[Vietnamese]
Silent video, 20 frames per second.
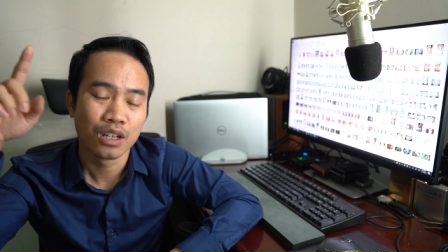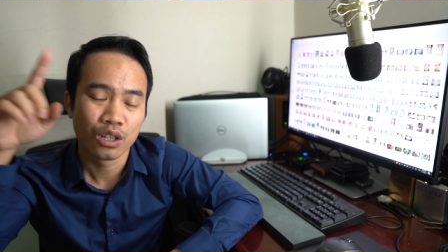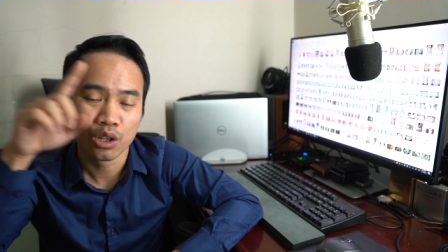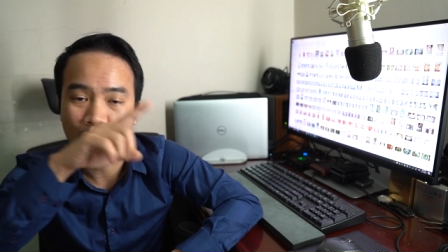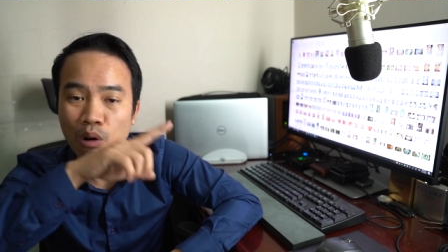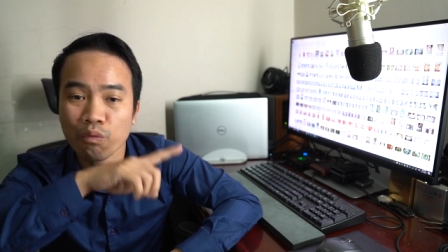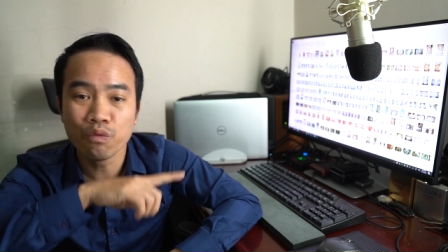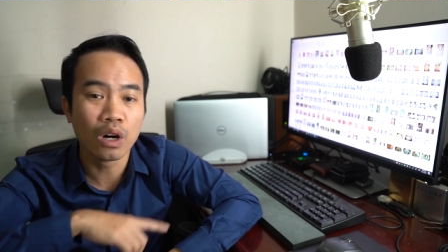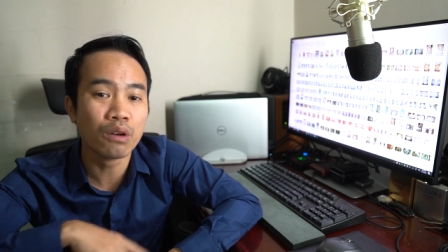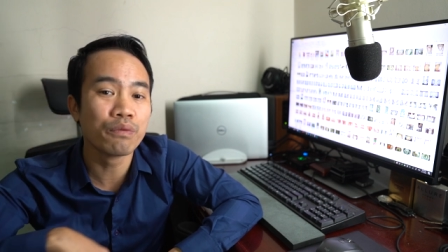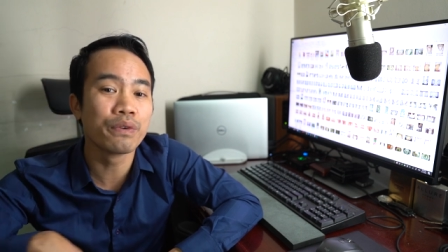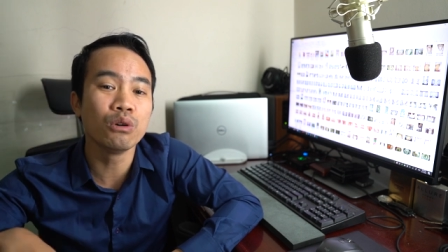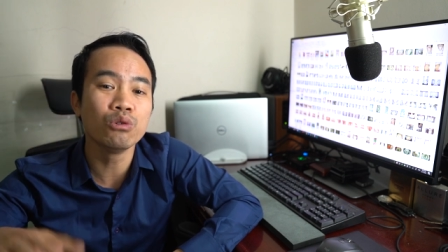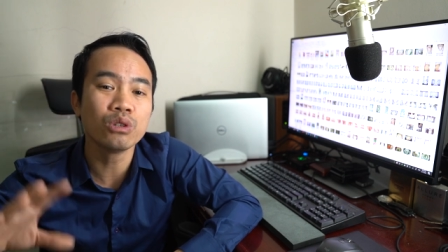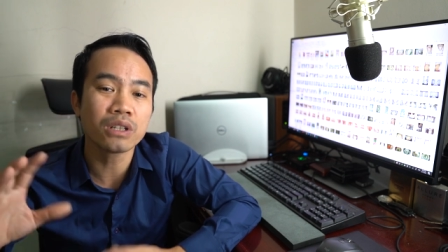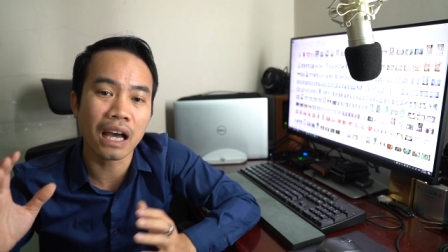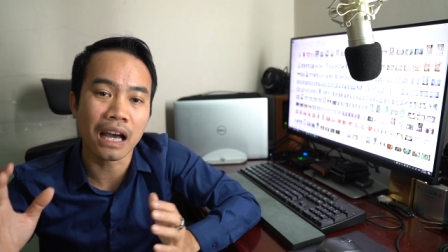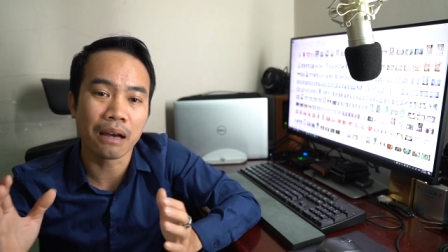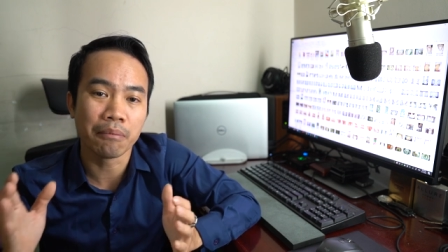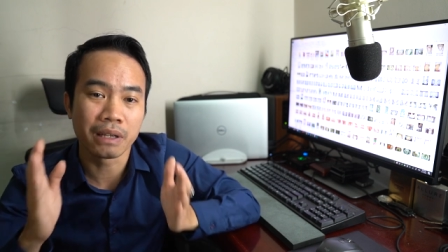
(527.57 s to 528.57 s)
nó không vướng víu
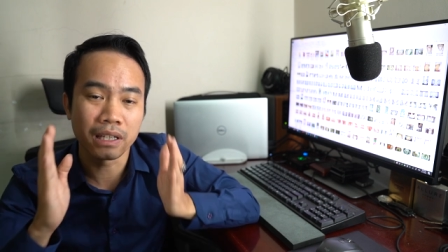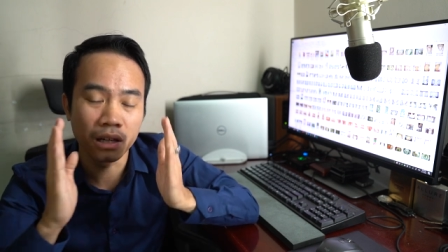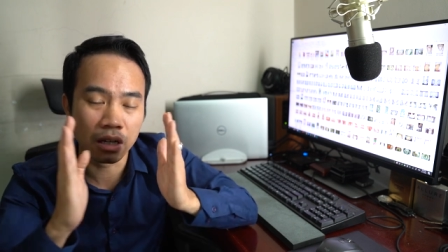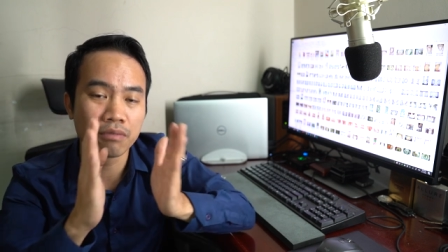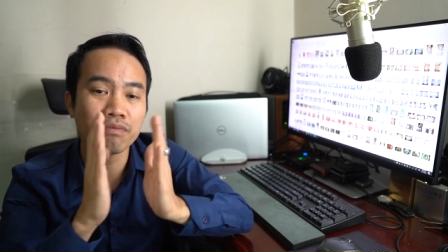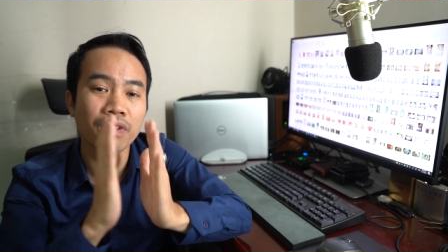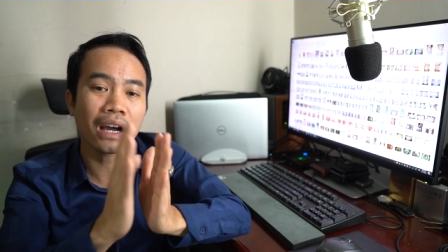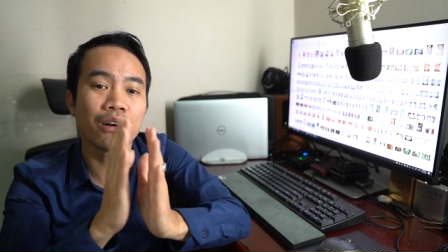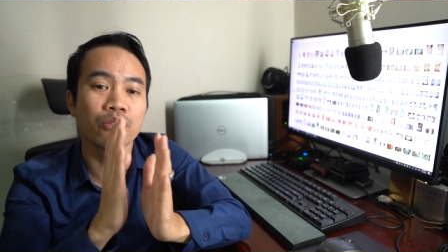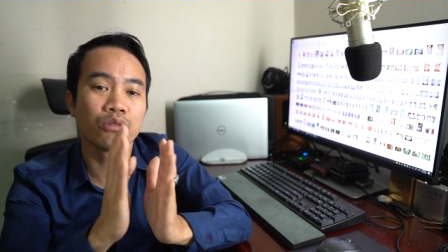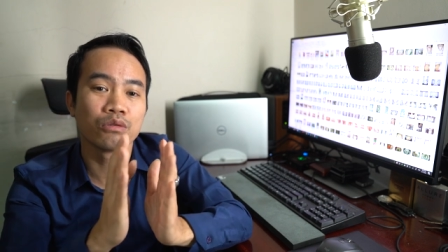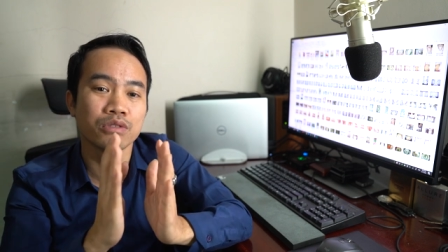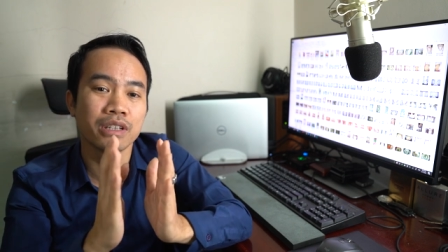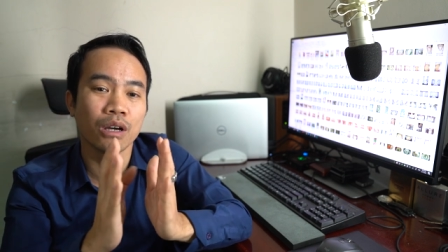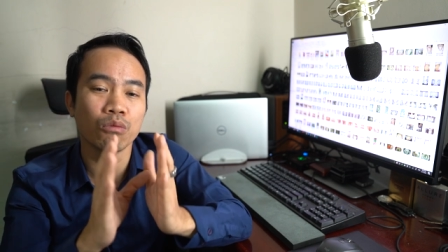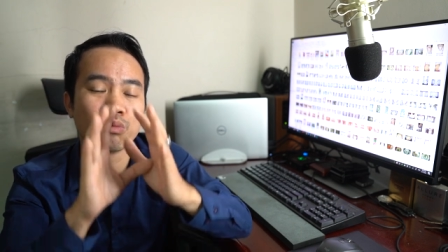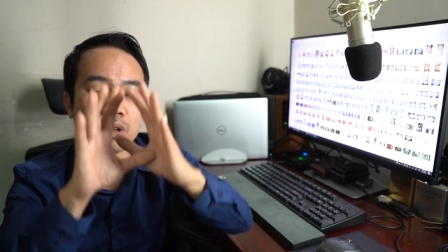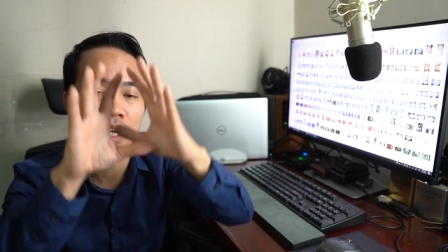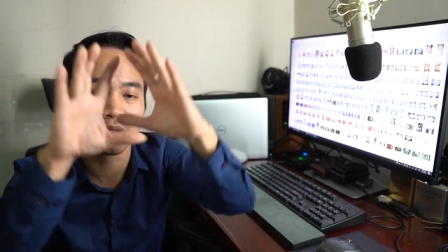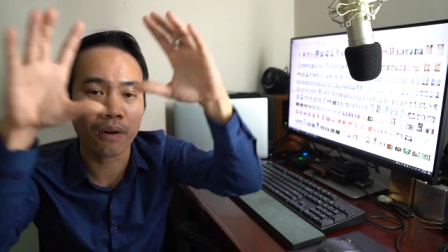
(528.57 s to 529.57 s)
gì cả mình đứng vào
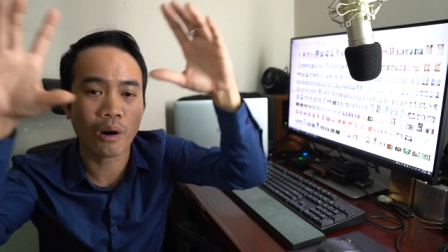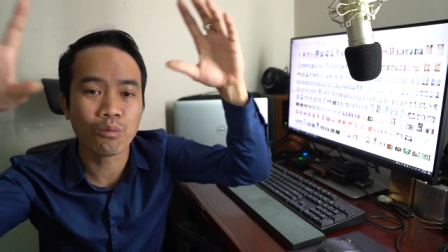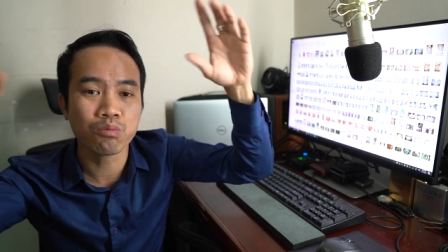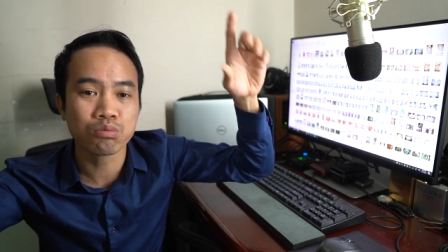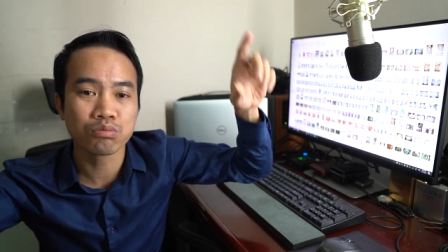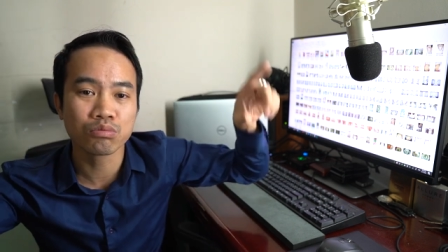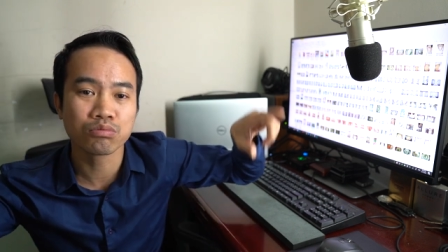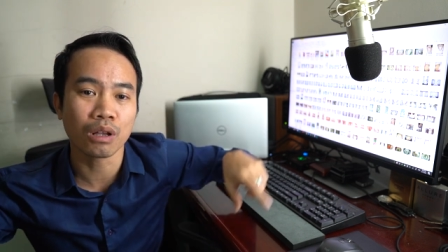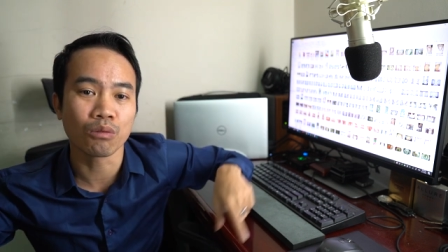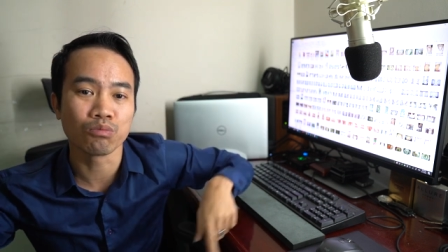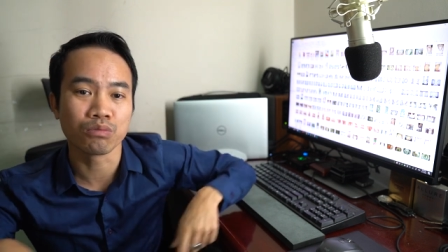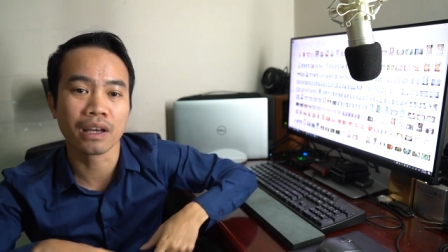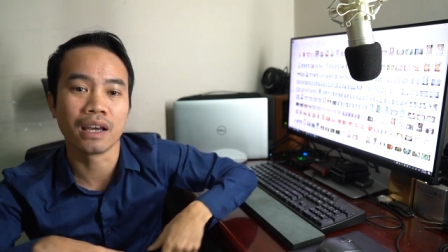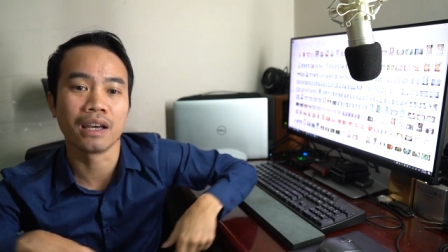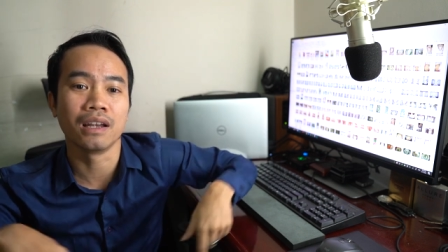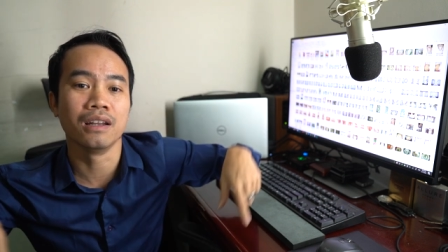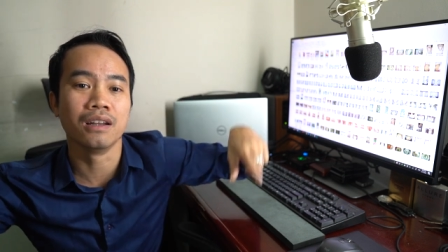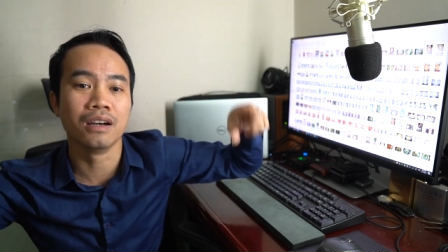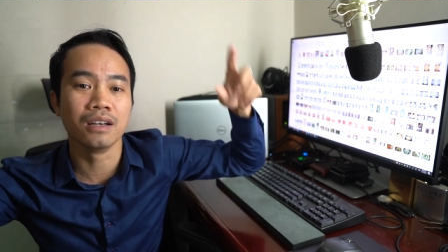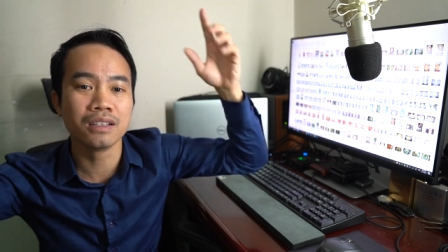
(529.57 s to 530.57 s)
trong một cái phong tổng
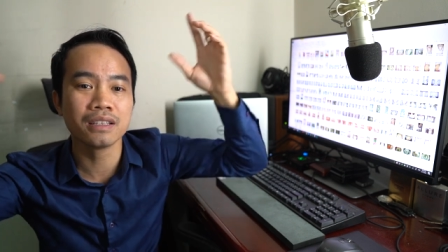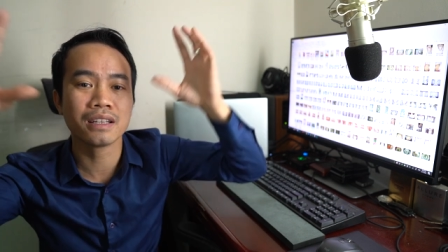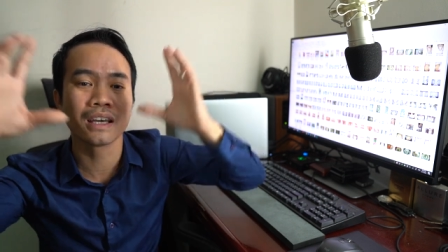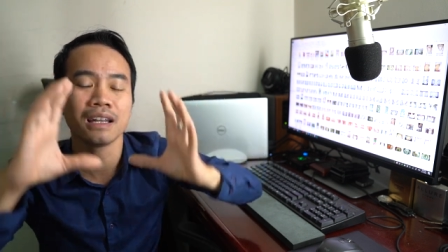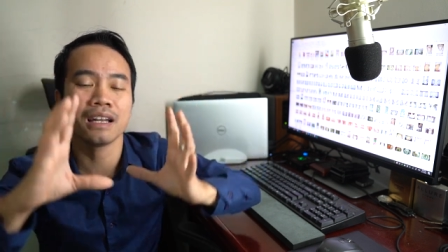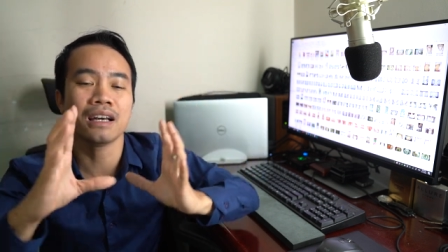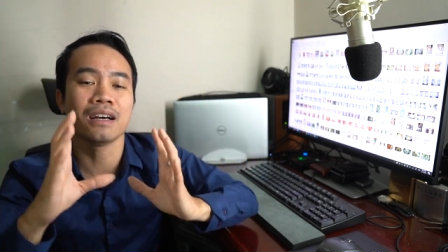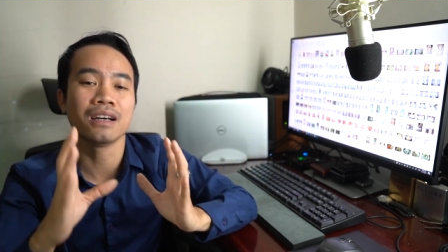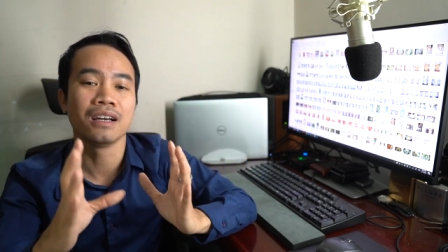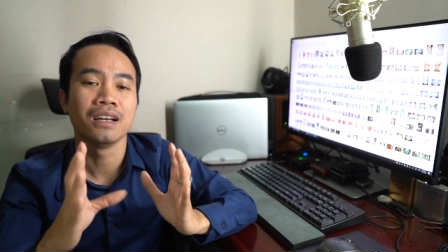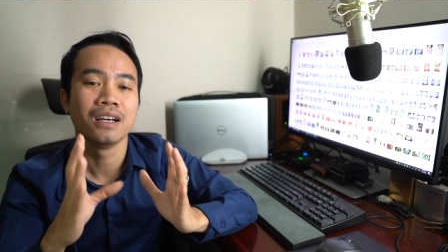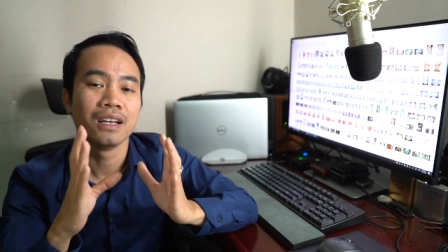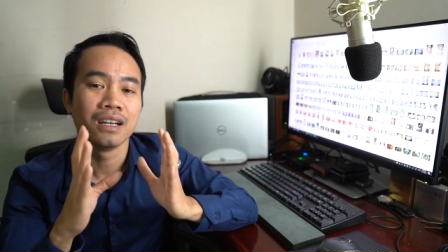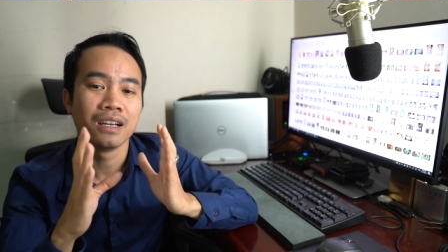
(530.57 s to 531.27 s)
thể lớn như thế là